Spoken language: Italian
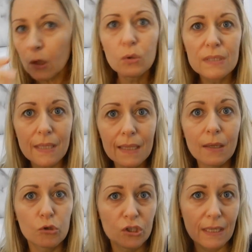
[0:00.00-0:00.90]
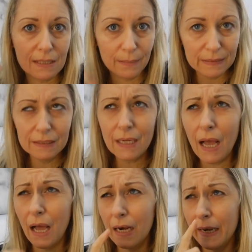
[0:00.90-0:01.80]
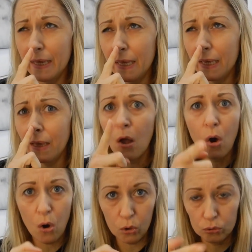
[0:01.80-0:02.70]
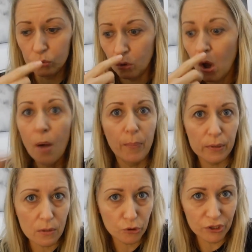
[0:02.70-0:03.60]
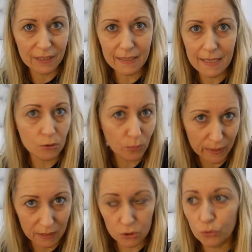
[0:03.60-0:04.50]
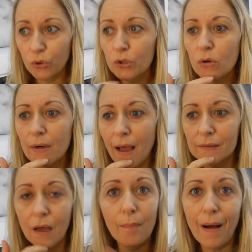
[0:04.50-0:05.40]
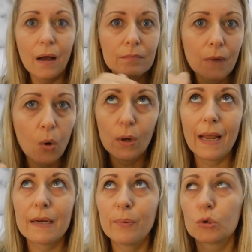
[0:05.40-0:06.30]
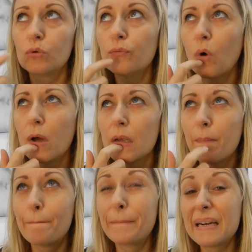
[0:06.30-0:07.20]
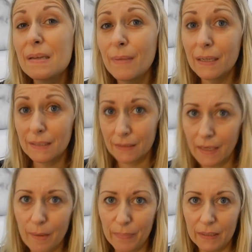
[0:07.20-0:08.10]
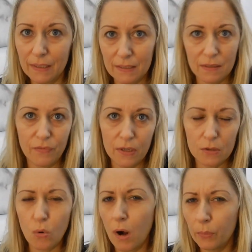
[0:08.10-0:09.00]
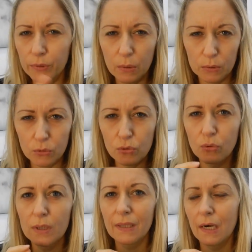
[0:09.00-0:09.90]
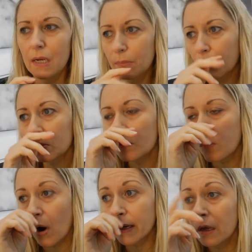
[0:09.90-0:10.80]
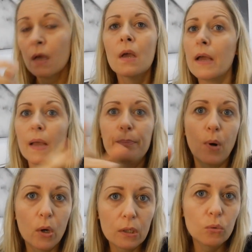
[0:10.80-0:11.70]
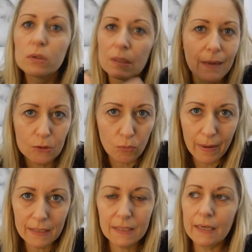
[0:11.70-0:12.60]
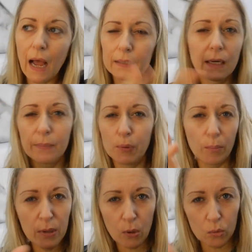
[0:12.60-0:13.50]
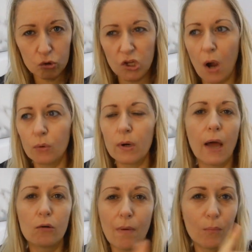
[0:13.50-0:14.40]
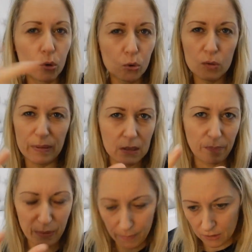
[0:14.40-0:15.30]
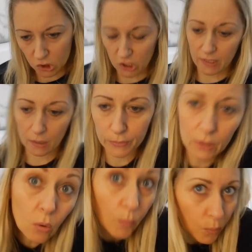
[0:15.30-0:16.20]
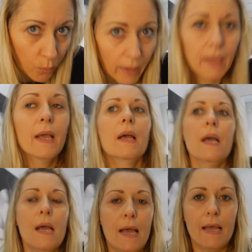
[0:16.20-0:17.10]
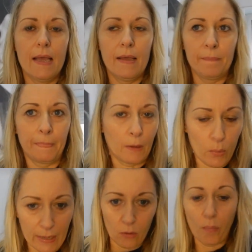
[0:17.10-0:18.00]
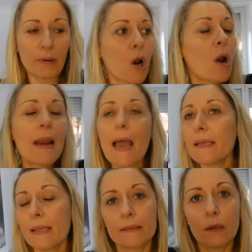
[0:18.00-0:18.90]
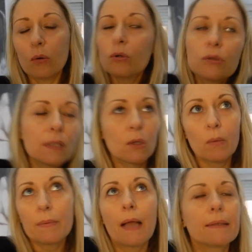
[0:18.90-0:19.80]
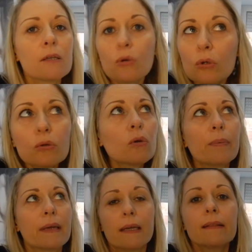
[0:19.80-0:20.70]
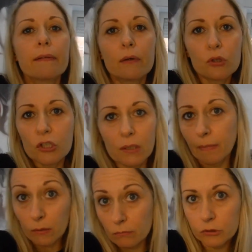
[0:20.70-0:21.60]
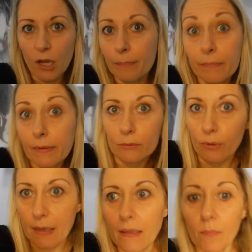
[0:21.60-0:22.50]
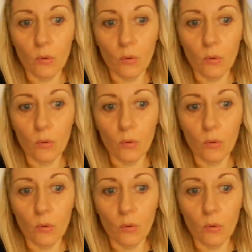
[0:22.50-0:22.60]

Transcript: considerate è uscita stamattina alle 8, poi è uscita adesso perché sono ritornata, ma la riporto fuori prima di andare a prendere Stefano a scuola, quindi quando sono le tre la riporto fuori e poi l'ultima insomma in serata che più o meno non c'ha un orario ma molto spesso è prima di cena, quindi comunque è ehm, quello. Però lei niente, è un continuo, mi piange sotto perché deve uscire, ma non, c'è, cioè, tornata